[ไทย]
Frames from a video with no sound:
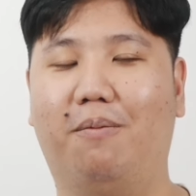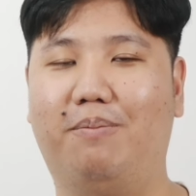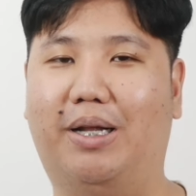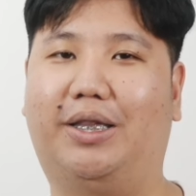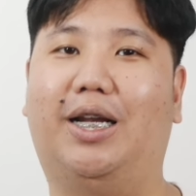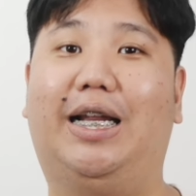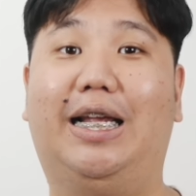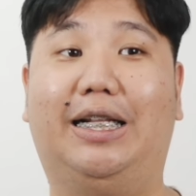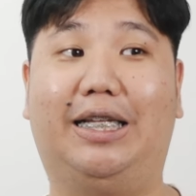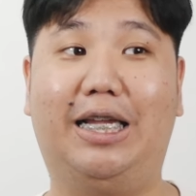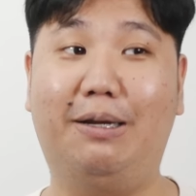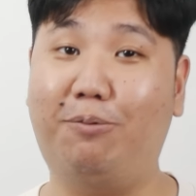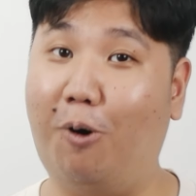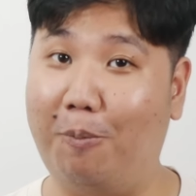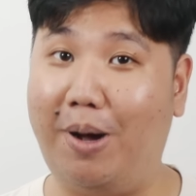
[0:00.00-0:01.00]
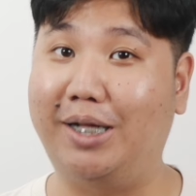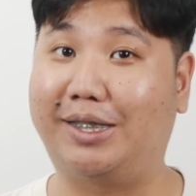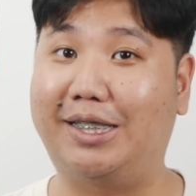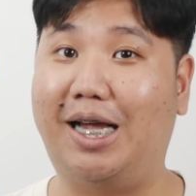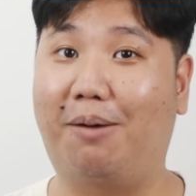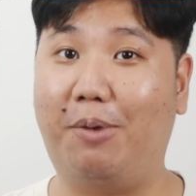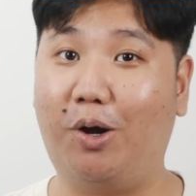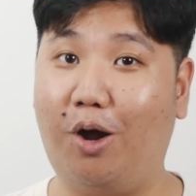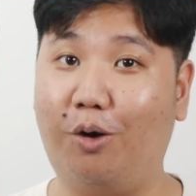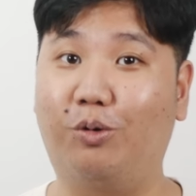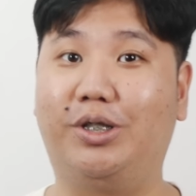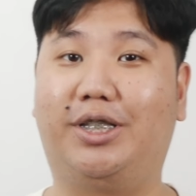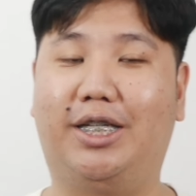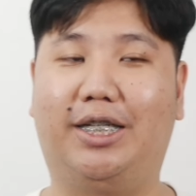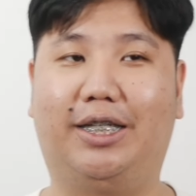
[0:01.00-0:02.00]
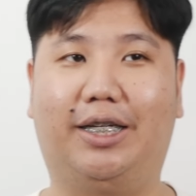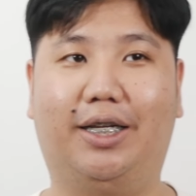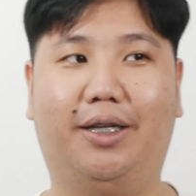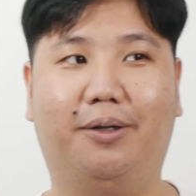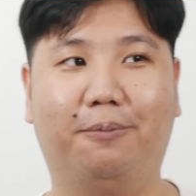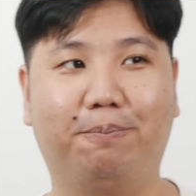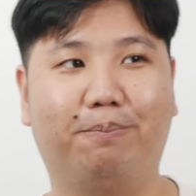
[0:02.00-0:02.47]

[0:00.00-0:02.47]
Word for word: แบตเตอรี่ที่ผมอาจจะยังไม่ค่อยคุ้นชินที่